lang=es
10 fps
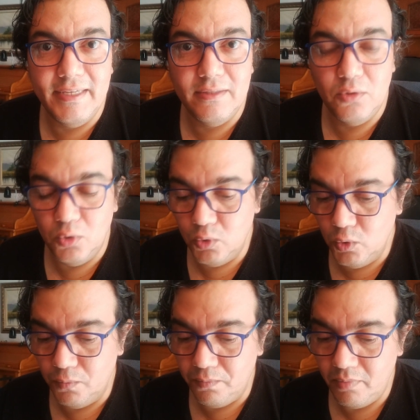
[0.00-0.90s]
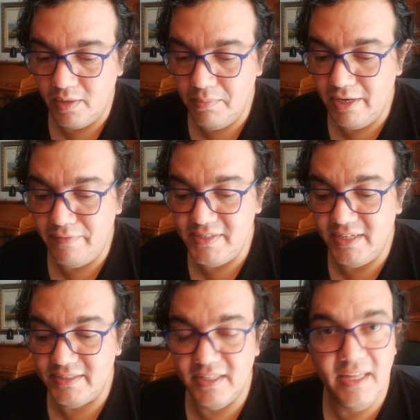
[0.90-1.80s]
esto,
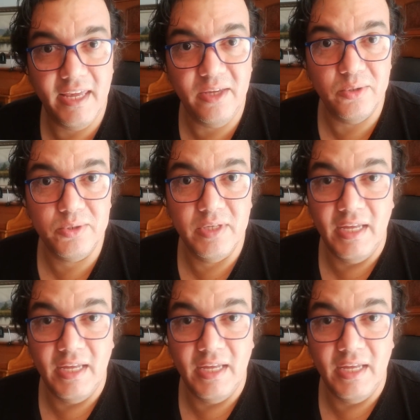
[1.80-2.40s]
beneficiarse de ello.